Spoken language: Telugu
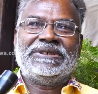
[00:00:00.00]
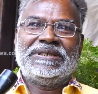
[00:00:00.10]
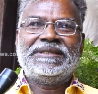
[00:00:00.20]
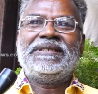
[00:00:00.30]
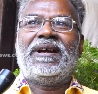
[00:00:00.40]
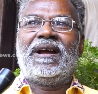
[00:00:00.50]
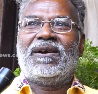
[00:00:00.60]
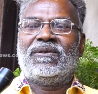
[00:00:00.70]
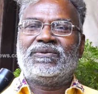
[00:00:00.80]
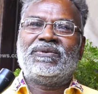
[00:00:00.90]
నిజంగా
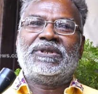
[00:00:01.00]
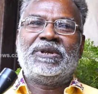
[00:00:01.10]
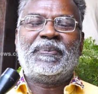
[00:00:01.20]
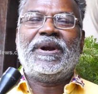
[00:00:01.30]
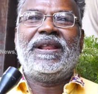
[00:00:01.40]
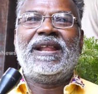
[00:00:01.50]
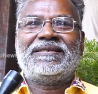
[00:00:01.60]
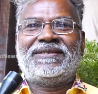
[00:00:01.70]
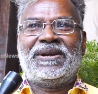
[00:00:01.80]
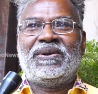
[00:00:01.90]
తొందరపడి
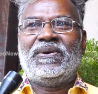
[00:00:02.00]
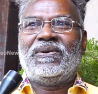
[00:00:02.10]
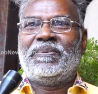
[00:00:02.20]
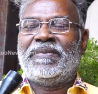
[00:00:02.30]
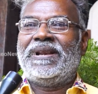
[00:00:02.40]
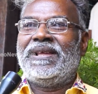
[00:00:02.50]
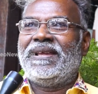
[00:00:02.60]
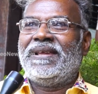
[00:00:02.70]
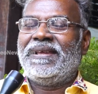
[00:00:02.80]
అనేస్తారో మరి